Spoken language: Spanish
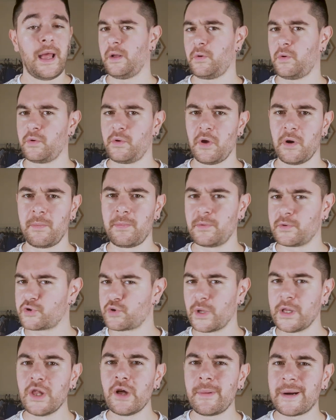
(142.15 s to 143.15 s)
cuyo
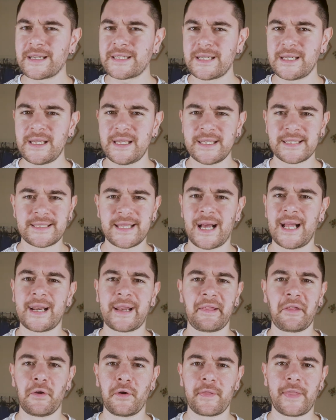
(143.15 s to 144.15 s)
sueldo base está
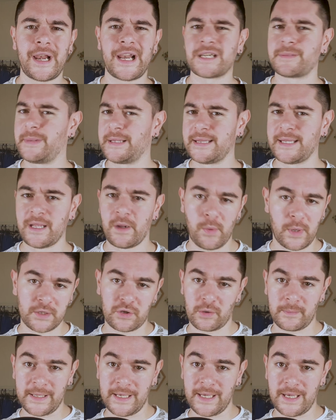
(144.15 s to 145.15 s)
alrededor de las
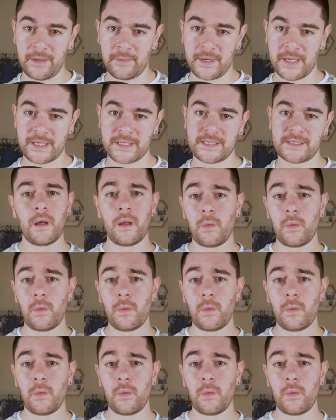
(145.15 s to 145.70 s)
24.000 libras.